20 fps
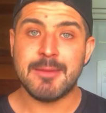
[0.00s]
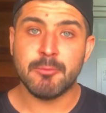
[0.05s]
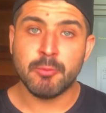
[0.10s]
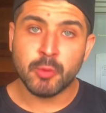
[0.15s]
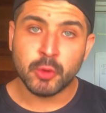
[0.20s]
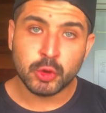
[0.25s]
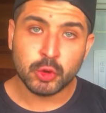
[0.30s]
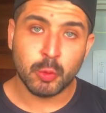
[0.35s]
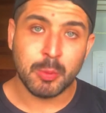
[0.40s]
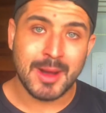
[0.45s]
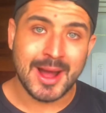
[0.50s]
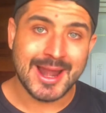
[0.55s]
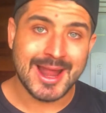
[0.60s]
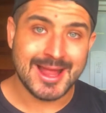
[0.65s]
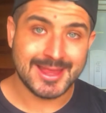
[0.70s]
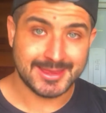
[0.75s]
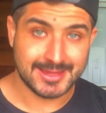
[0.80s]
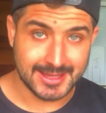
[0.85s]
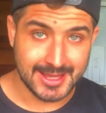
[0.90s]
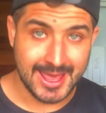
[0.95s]
é muito
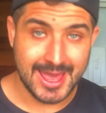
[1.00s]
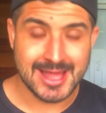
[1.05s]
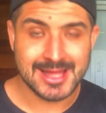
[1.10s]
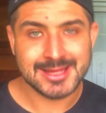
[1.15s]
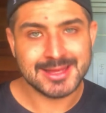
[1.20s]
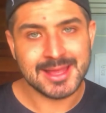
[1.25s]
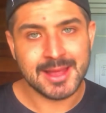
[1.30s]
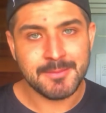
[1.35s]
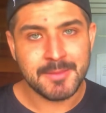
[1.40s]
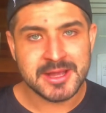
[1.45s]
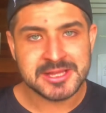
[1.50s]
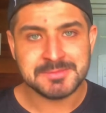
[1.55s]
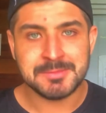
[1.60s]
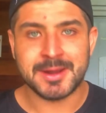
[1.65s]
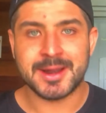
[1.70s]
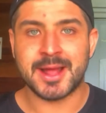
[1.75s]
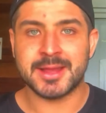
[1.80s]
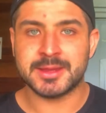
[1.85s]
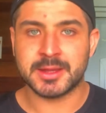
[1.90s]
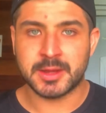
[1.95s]
barata, ela tá mais
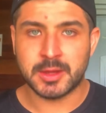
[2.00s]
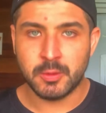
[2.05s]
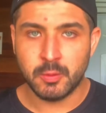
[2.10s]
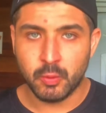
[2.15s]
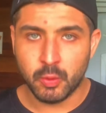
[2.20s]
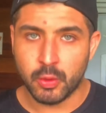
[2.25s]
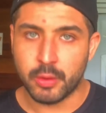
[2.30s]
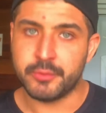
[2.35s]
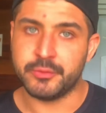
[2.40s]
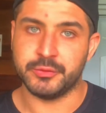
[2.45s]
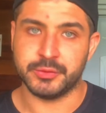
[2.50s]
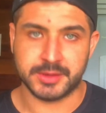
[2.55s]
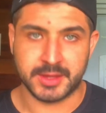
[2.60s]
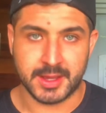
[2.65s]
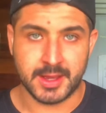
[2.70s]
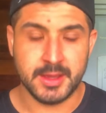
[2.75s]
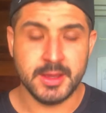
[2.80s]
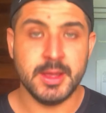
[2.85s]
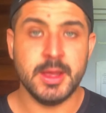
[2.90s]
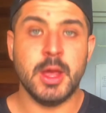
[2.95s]
barata que o ovo,
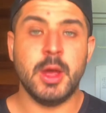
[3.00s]
tá?